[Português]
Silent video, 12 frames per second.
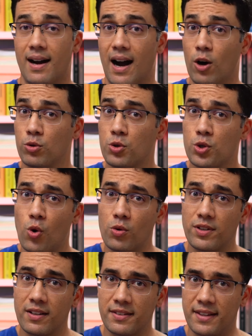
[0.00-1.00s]
Ao nos
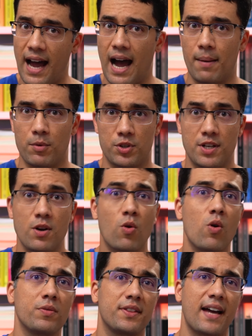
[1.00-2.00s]
contentarmos em
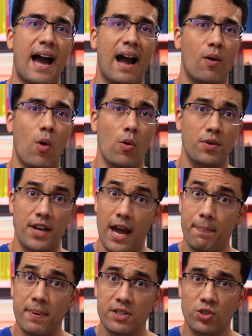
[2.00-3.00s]
encontrar
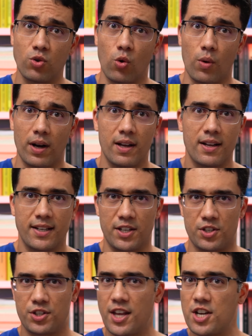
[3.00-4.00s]
qualquer pessoa que
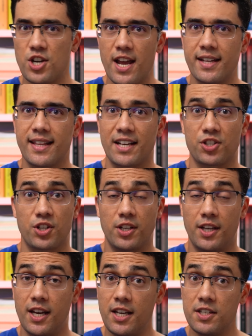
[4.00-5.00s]
esteja entre
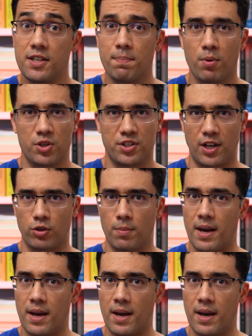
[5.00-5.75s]
as 15%